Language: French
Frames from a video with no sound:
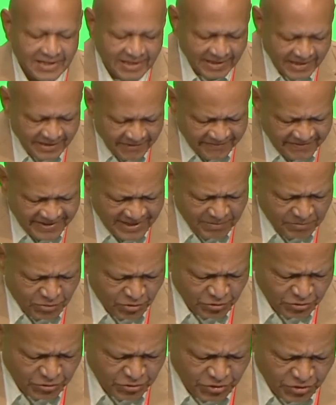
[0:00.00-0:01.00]
Les Verts
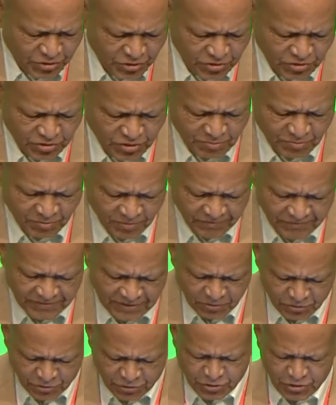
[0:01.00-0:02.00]
mondiaux m'ont fait
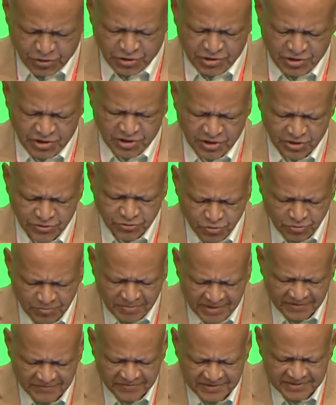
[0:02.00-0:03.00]
l'honneur de
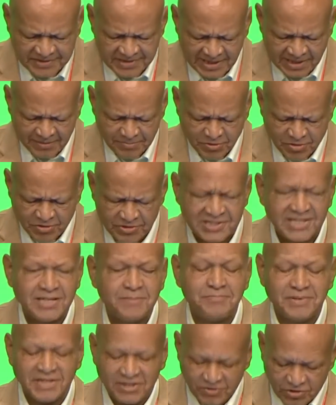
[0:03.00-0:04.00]
m'inviter à prendre la
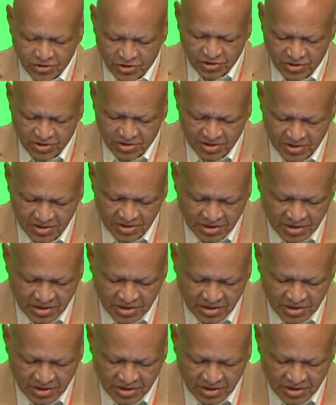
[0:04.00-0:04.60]
parole